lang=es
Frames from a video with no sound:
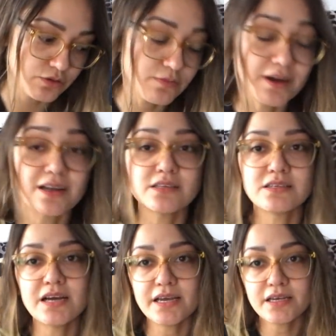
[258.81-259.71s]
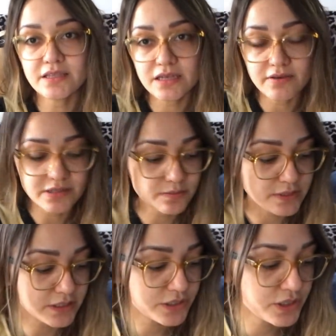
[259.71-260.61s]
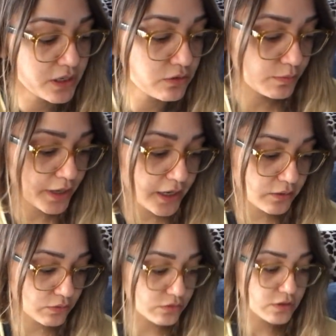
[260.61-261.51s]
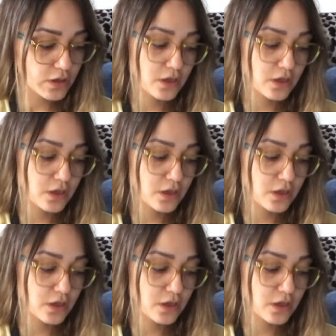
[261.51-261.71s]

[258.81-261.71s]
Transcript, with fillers: Y van a decir, ay Andy, le vas a empezar a echar a los veganos.